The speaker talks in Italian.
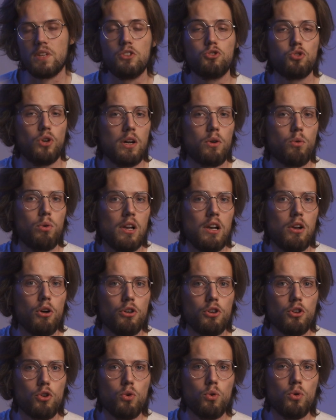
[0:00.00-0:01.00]
e cioè quello
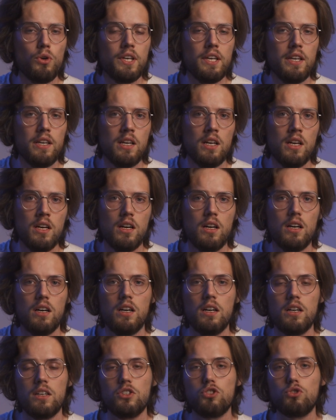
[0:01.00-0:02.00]
in cui
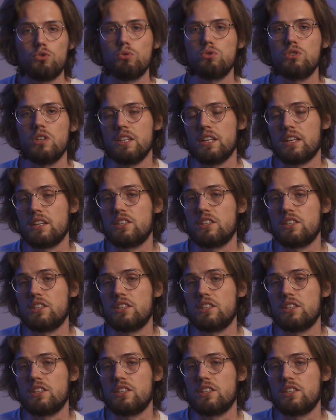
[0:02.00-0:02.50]
eh, Susan